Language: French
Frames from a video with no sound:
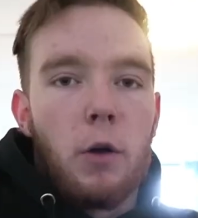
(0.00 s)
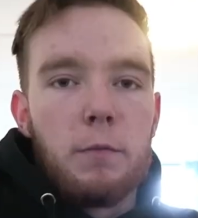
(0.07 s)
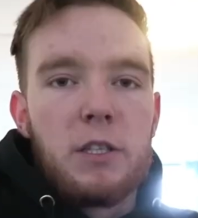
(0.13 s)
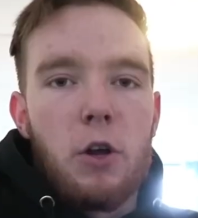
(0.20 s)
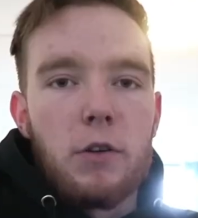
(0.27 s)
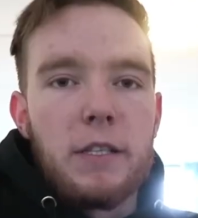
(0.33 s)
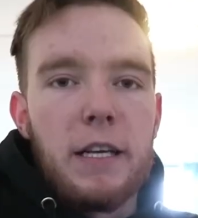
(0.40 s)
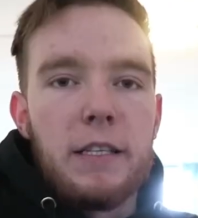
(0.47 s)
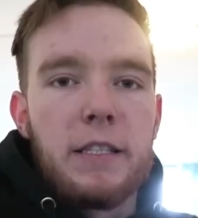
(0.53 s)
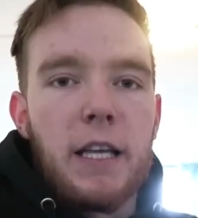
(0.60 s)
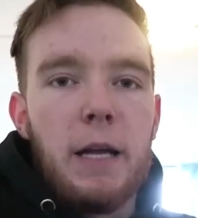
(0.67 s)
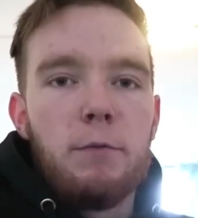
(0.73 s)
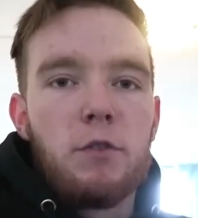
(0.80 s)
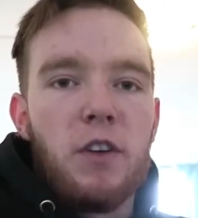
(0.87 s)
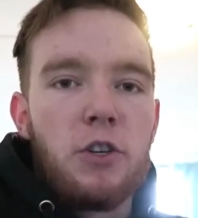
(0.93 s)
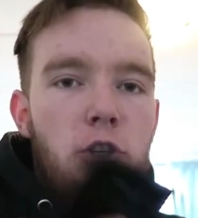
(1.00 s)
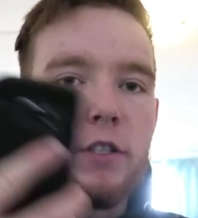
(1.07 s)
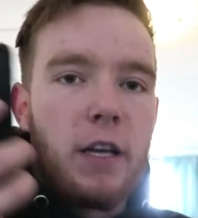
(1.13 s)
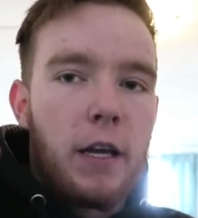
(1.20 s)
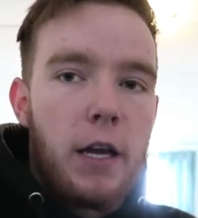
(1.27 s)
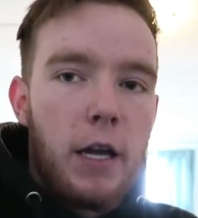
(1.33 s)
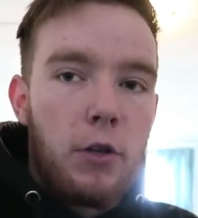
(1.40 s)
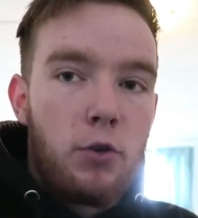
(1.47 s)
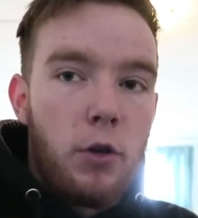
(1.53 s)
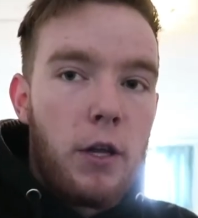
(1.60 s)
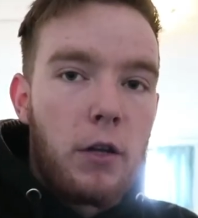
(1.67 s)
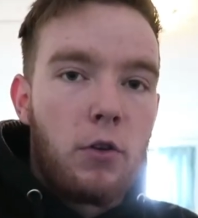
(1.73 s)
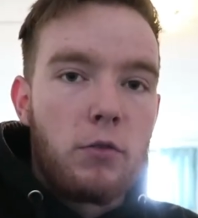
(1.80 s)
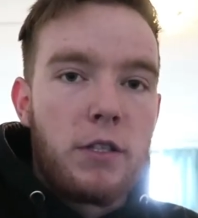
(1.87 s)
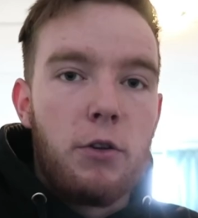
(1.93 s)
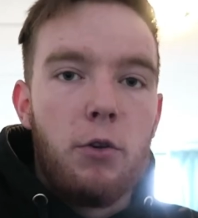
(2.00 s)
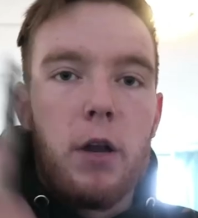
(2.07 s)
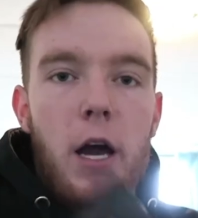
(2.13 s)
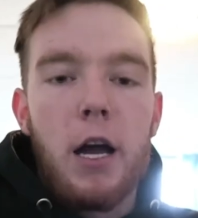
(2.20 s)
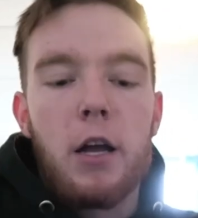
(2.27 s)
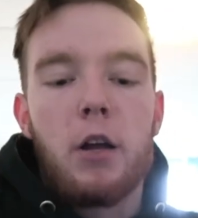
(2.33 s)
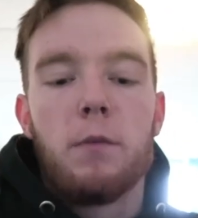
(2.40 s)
Donc, petit conseil simple, tu sais juste écrire tout dans ton cellulaire